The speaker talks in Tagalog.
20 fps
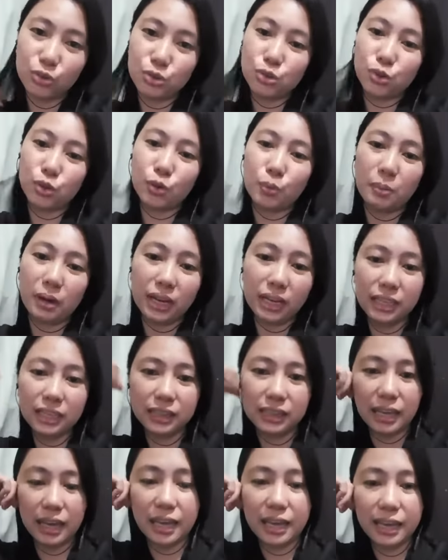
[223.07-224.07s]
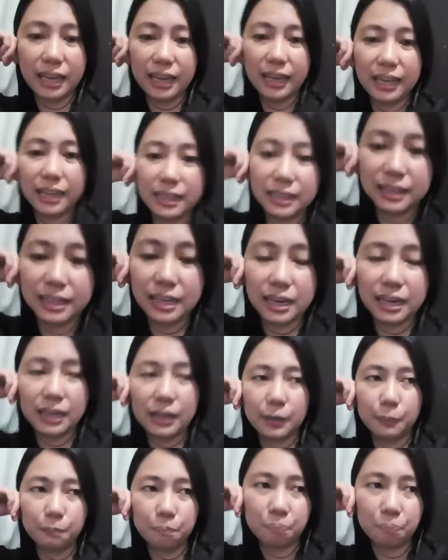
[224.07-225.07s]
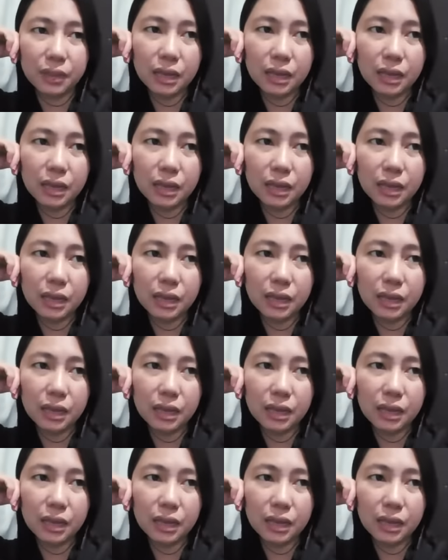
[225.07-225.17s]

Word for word: gusto kong makita and um,